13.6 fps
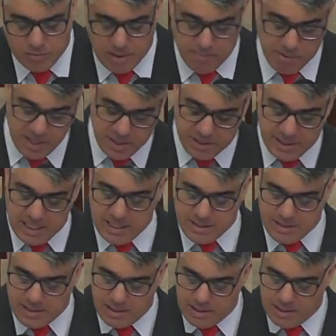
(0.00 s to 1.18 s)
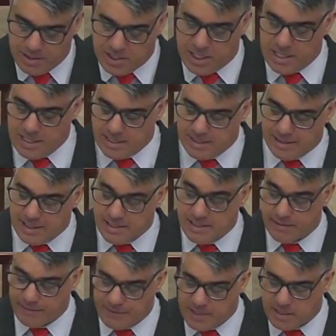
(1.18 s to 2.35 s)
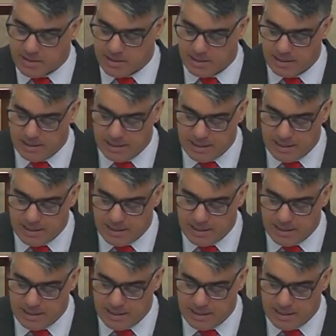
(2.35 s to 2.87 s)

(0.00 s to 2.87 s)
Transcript: Uma parte deles tinha residência fixa